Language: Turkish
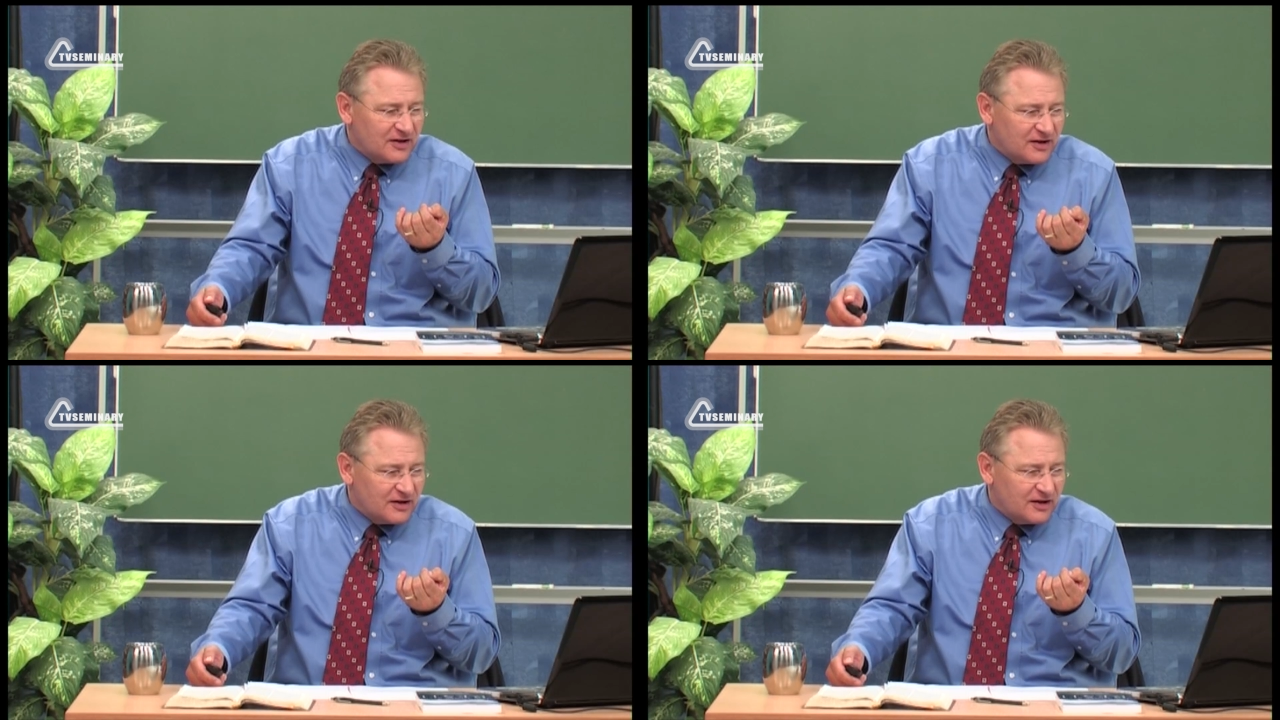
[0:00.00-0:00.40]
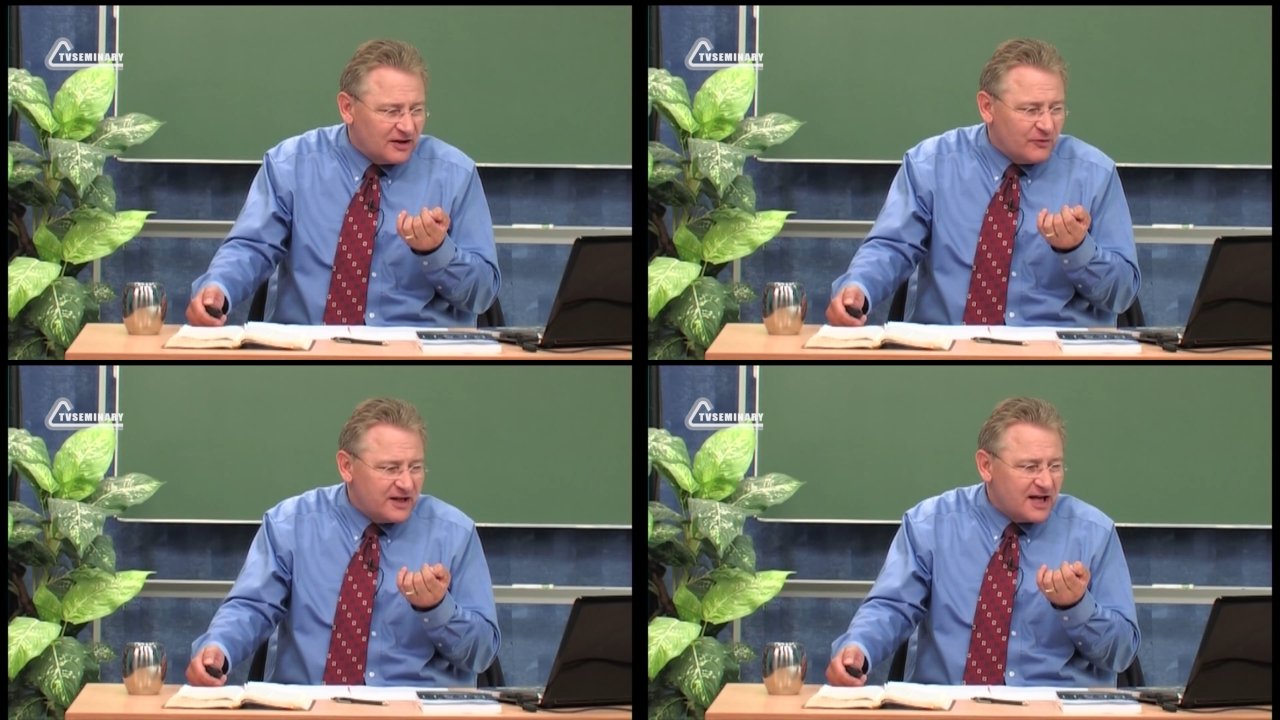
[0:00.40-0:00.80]

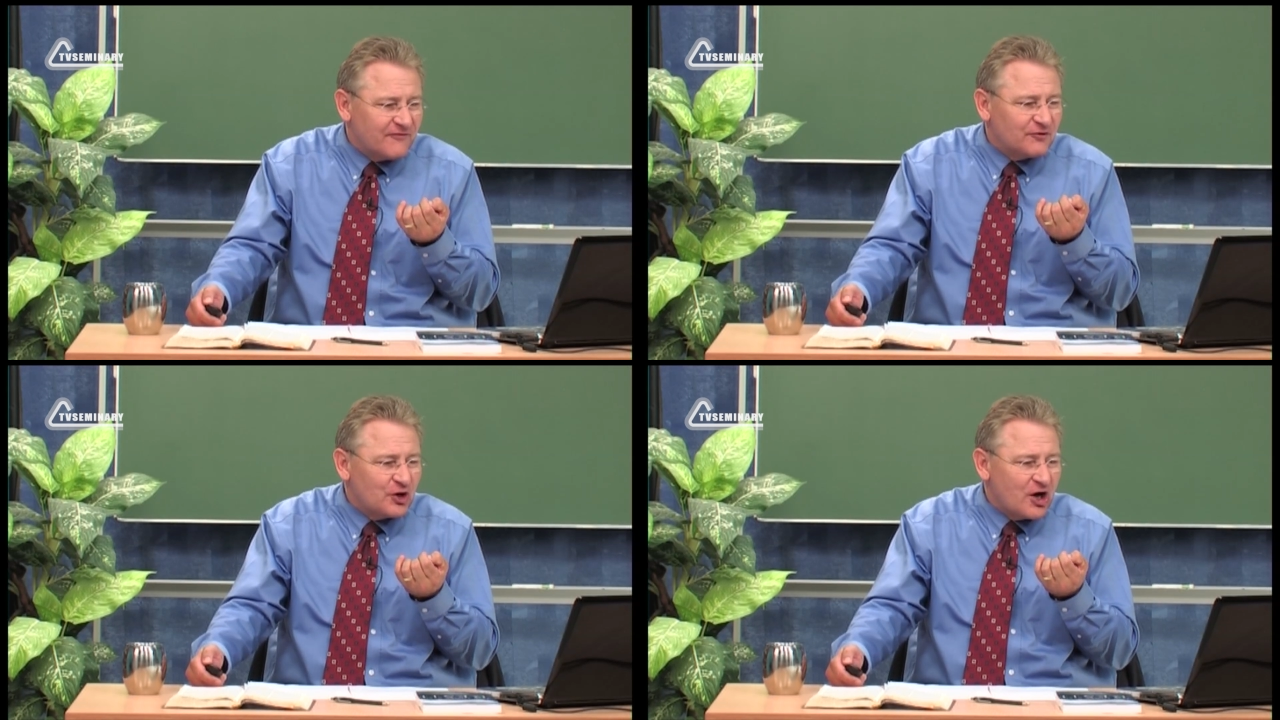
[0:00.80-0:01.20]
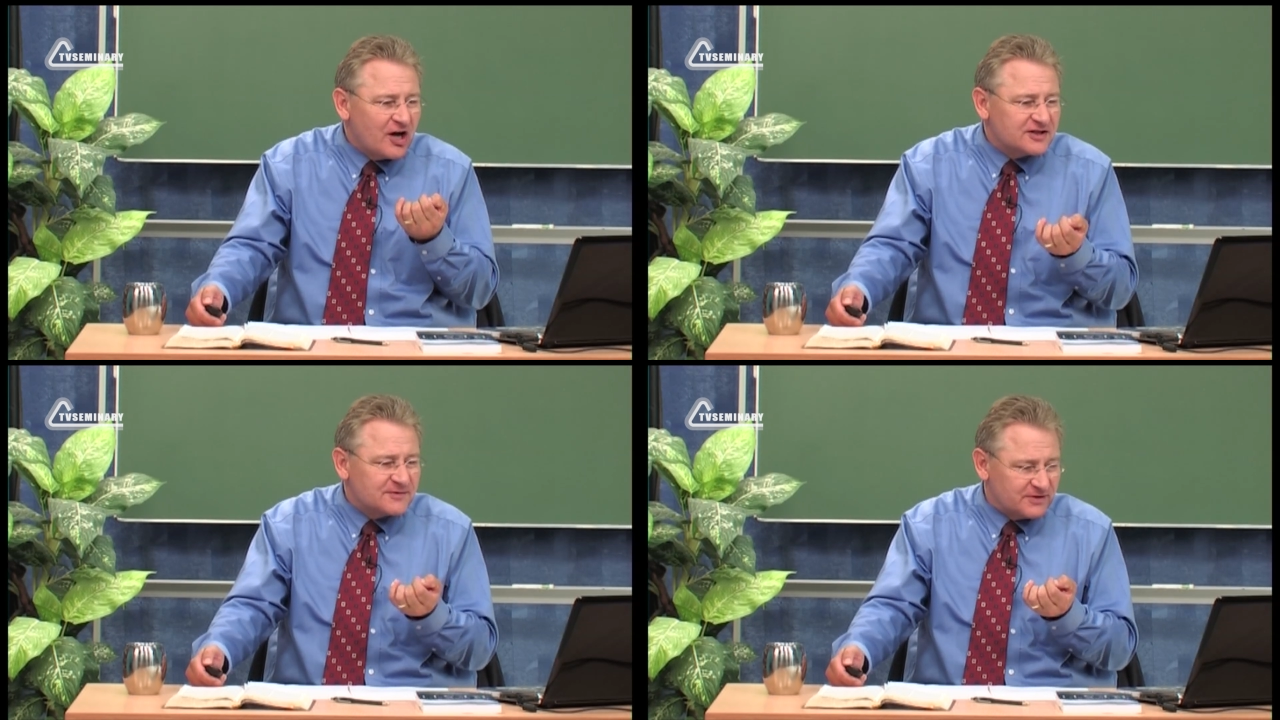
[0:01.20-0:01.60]
İnsanlardan
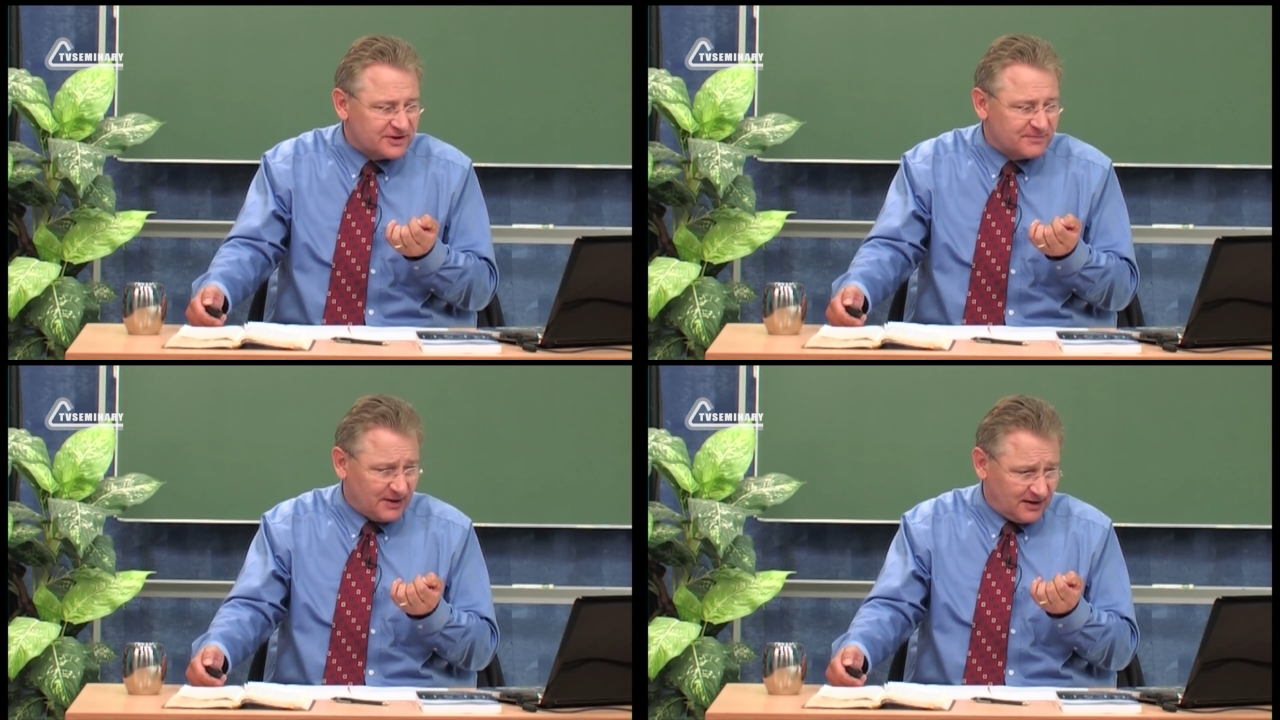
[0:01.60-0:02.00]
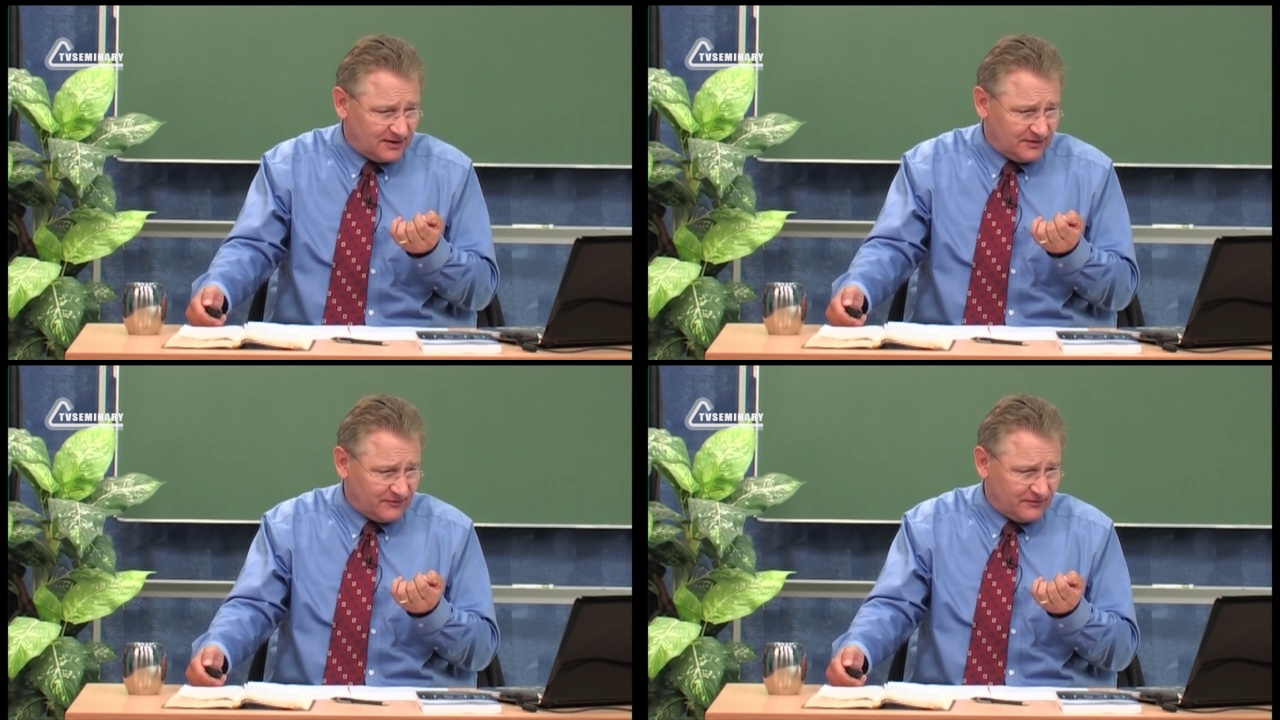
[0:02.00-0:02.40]
korkmak tanrısal
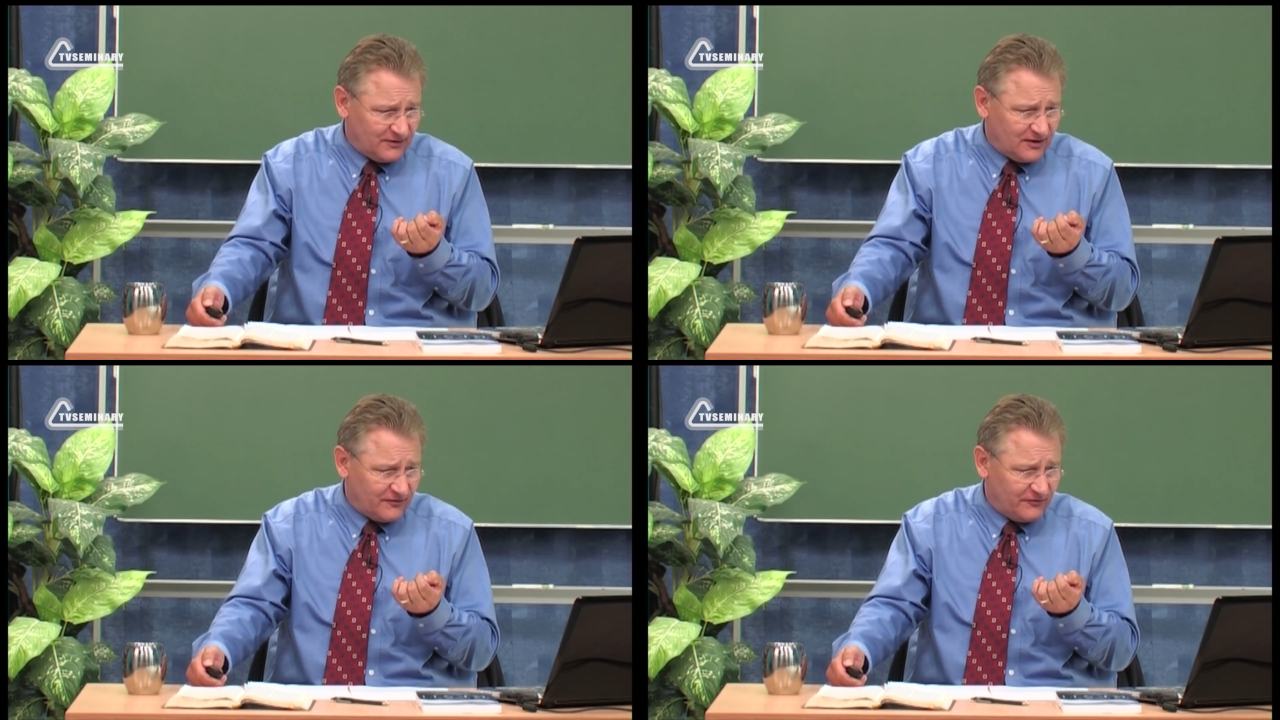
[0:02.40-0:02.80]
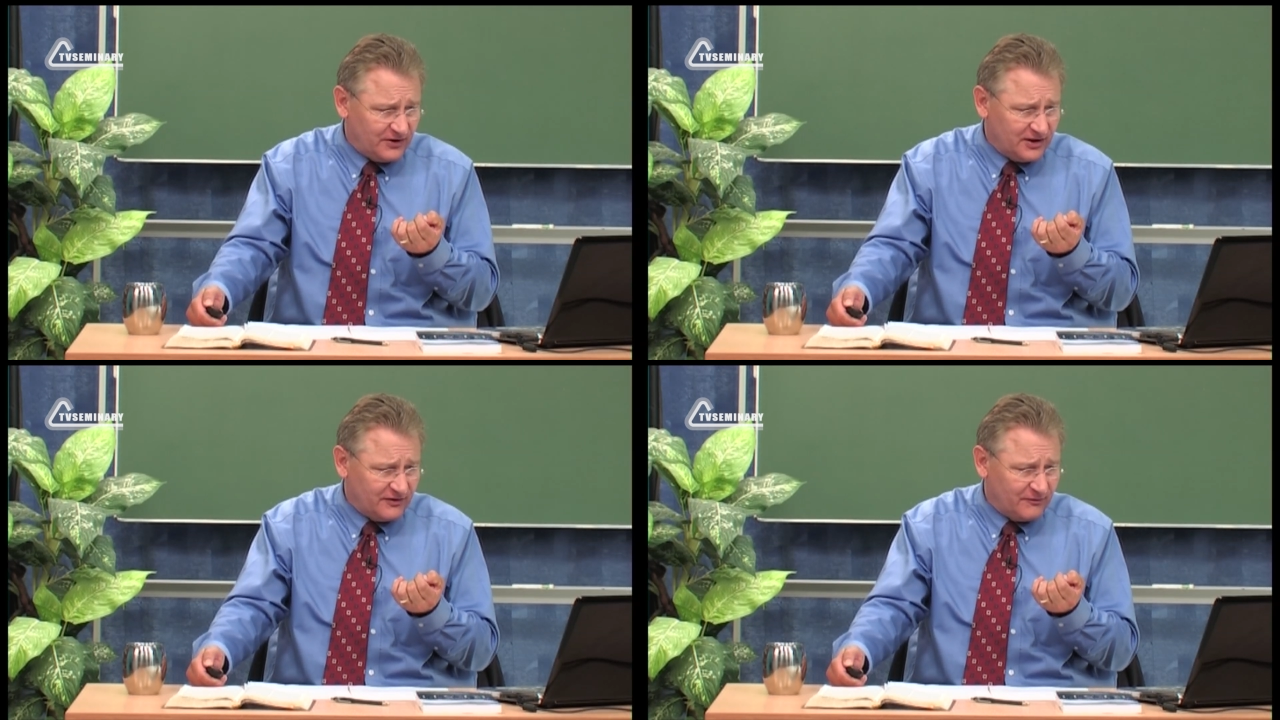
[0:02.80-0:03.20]
görüşü
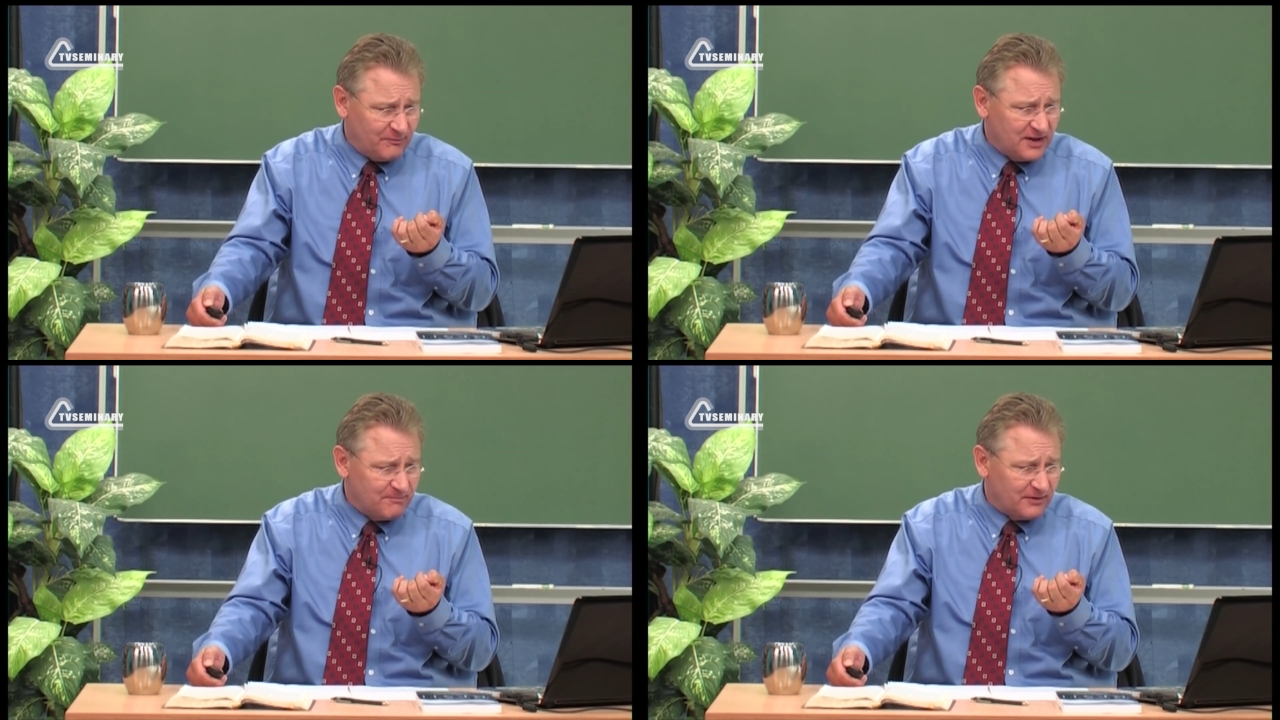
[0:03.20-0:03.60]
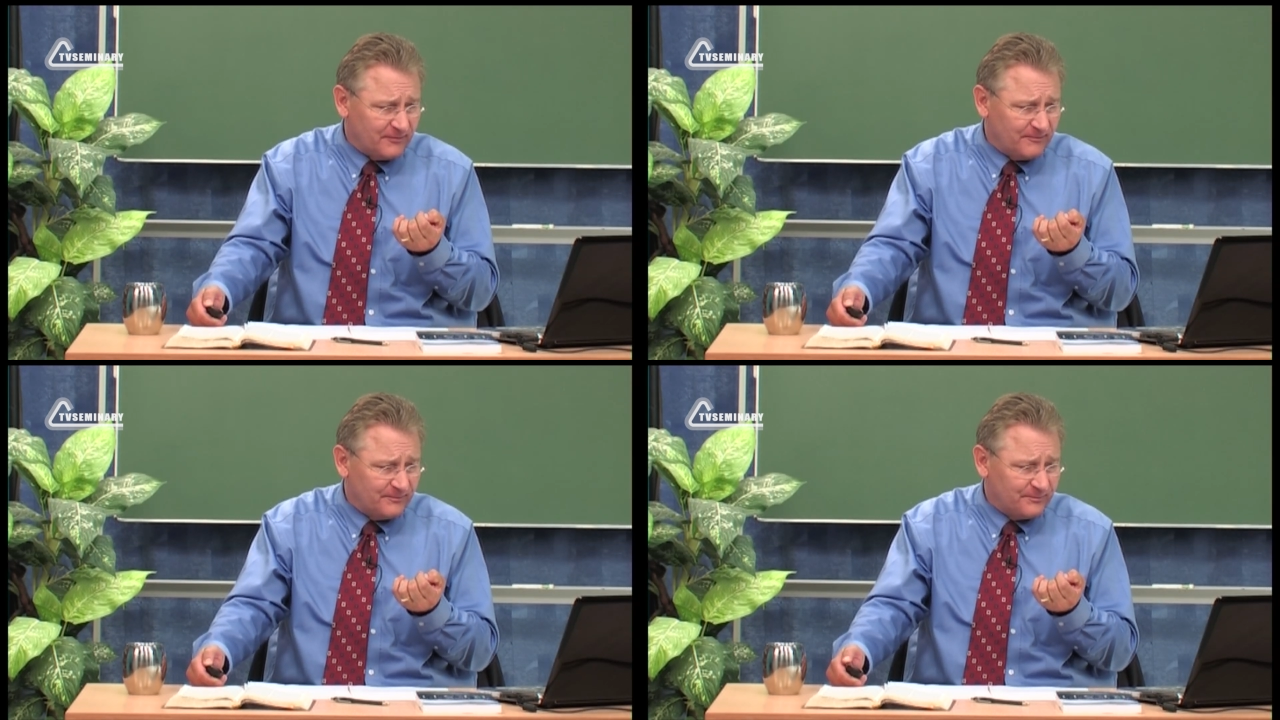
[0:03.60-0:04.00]
kaybetmeye sebep
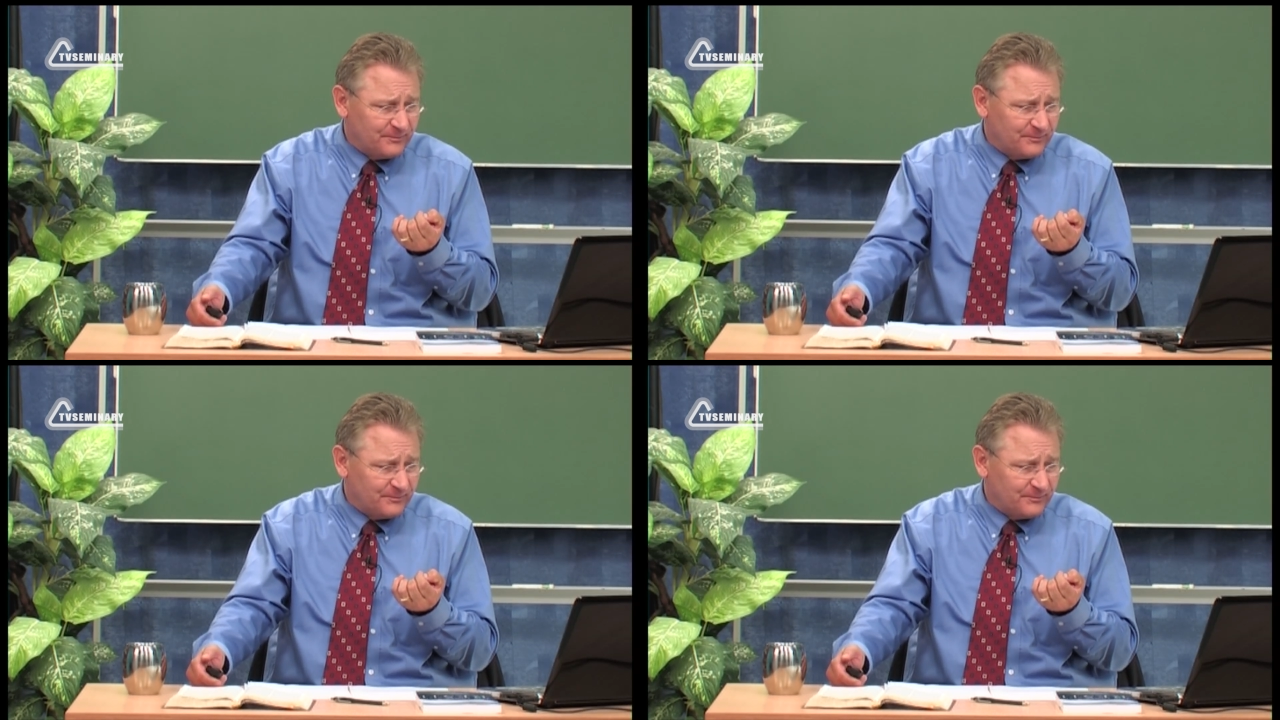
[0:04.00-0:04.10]
oluyor.